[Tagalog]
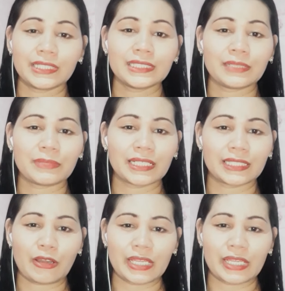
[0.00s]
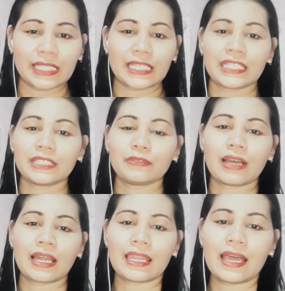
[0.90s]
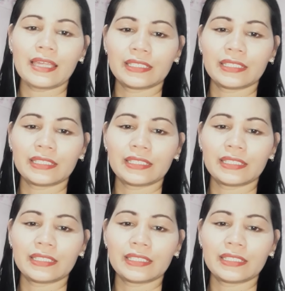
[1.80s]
sa mga taong hindi naniniwala